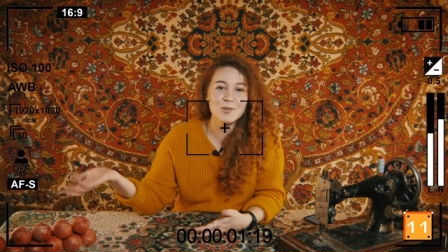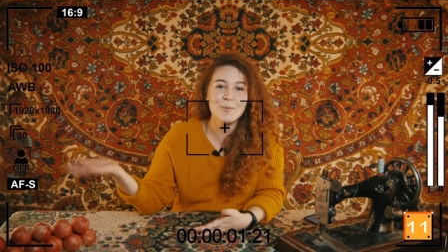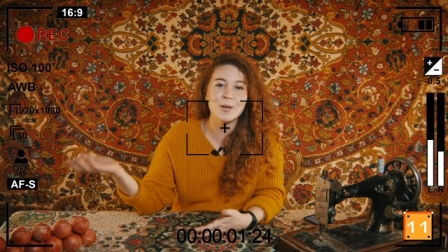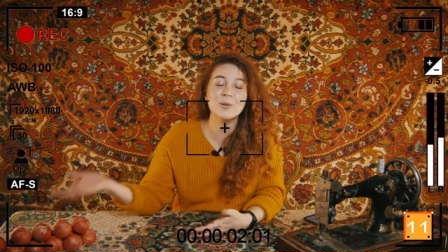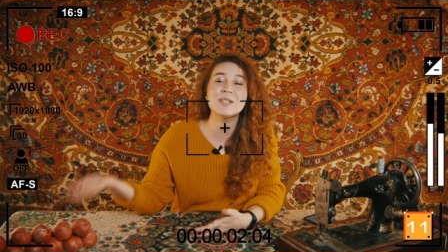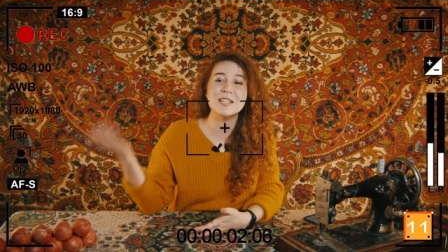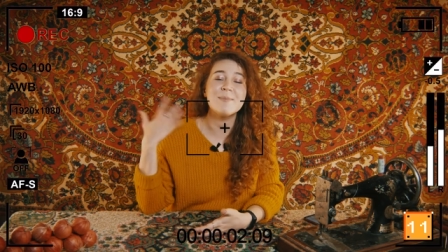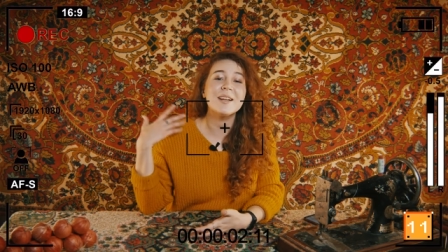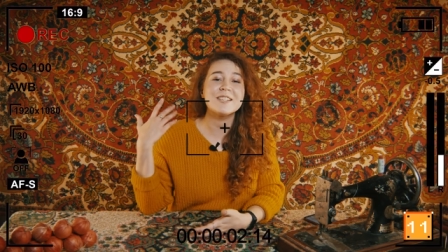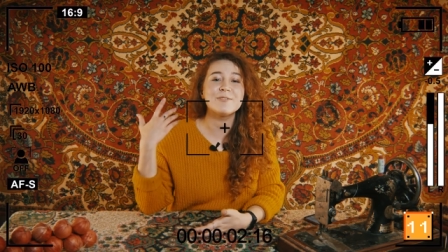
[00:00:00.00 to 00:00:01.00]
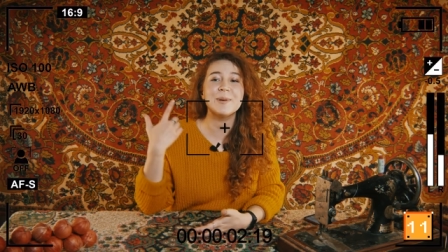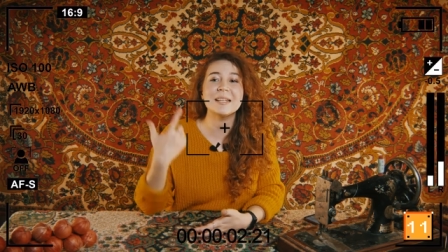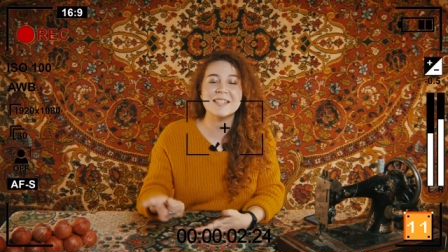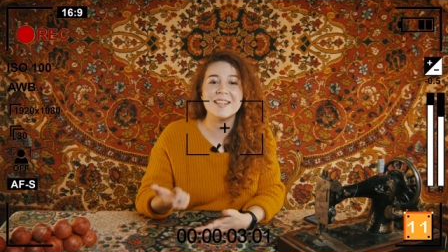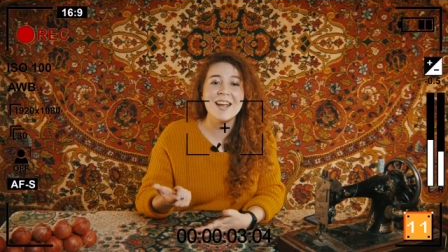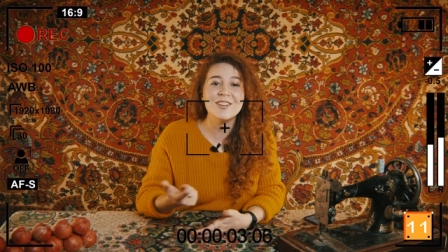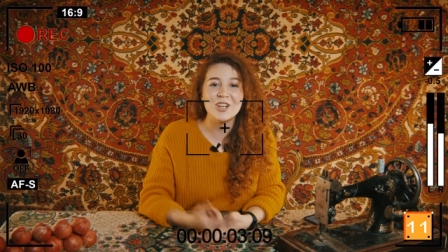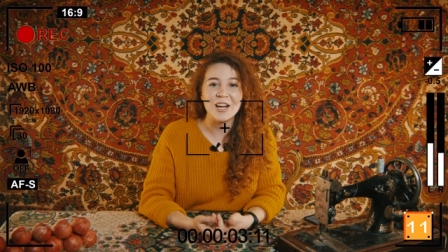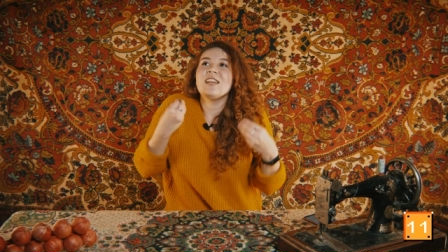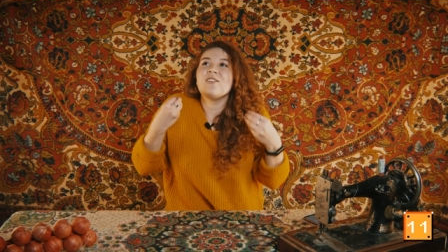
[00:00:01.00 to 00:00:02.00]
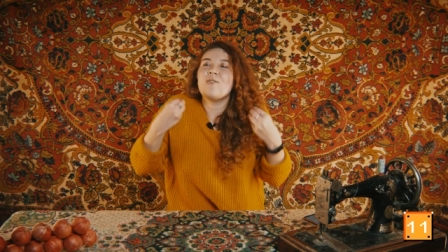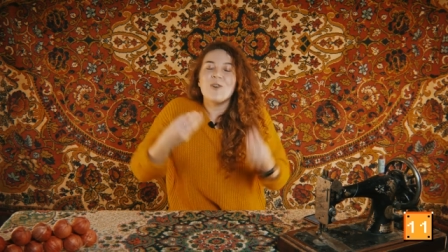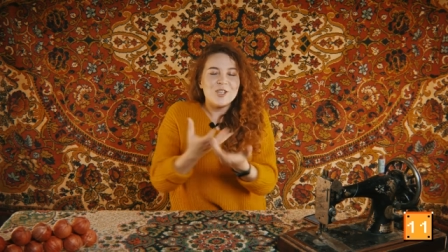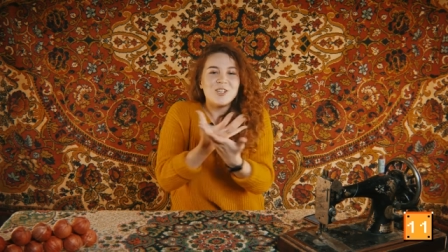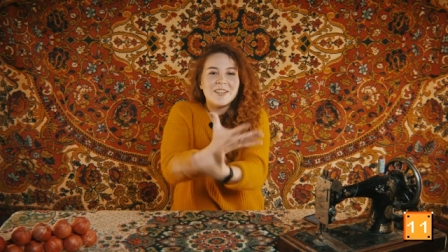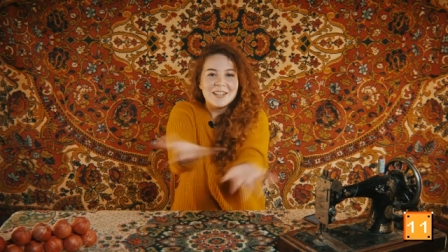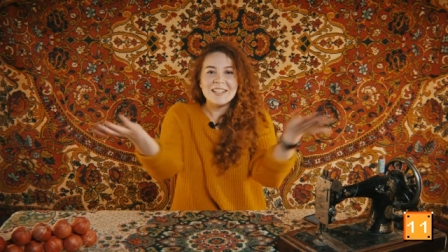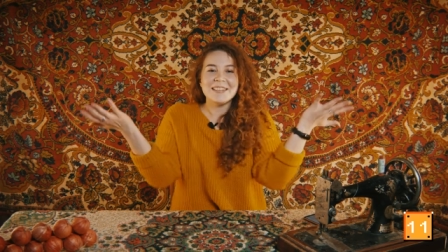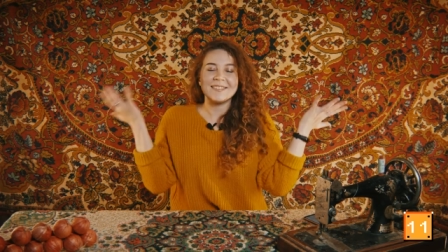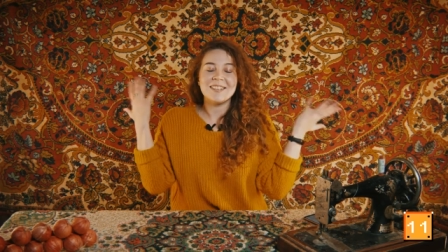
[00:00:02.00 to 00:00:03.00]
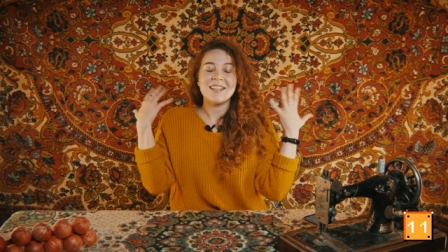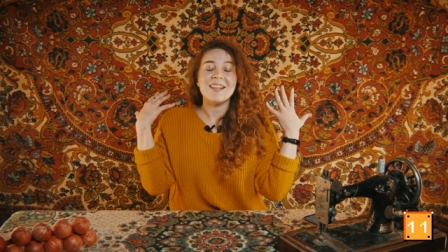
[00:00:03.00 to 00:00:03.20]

рубрику, сниматься в бэкстейджах и очень открытый У,